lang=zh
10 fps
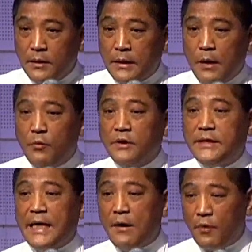当我
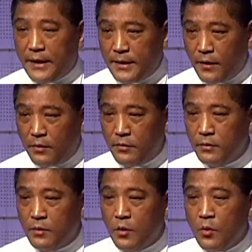讲完以后，
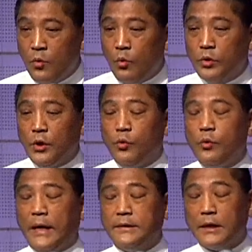我就忽
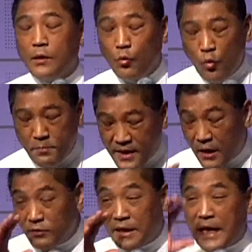然整个昏迷，
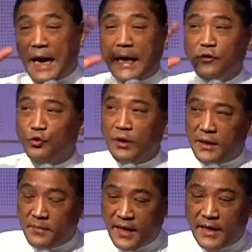好像在海水
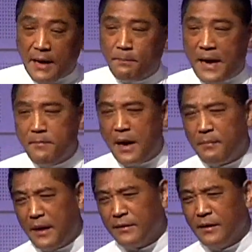里面一样白茫
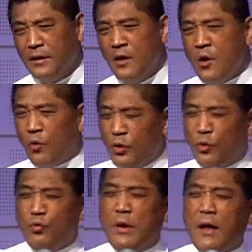茫的。我就
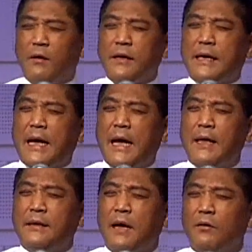忽然好像
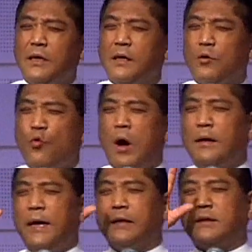看到一个
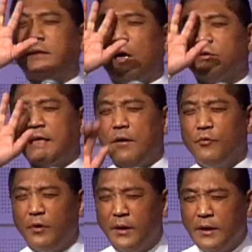光亮照向
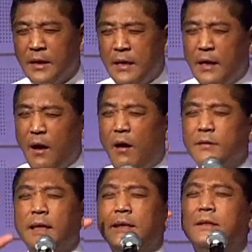我，然后好
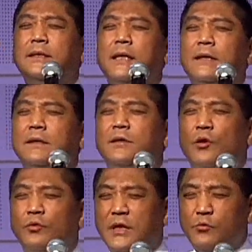像一个人
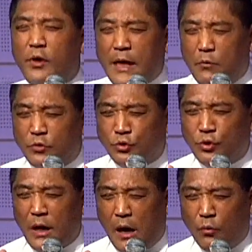走近我一样，我就
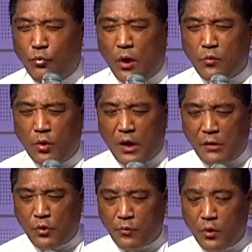觉得好暖和，好
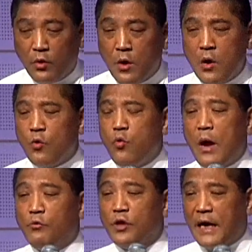暖和。忽
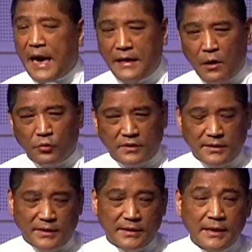然我就看到我自
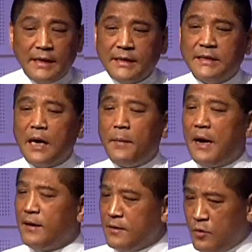己，你知道
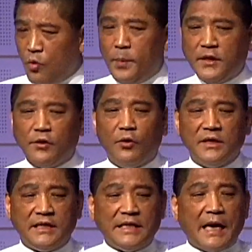吗？我被送了
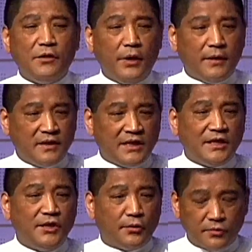几家医院急
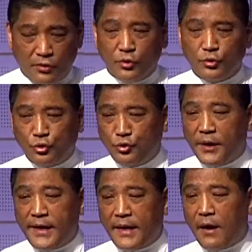救，都
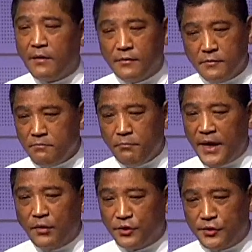宣告
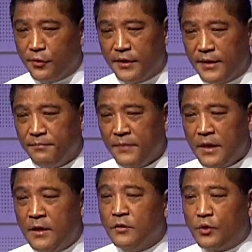没有救了。
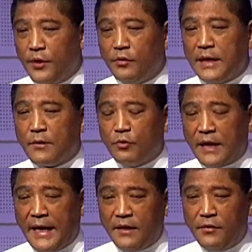最后在国
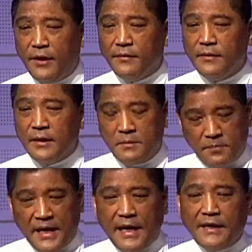泰医院。
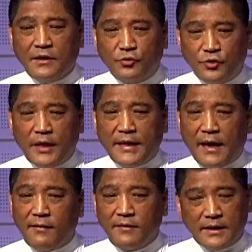本来也宣
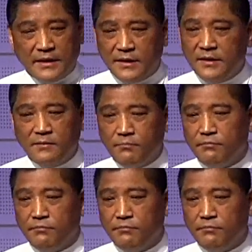告已经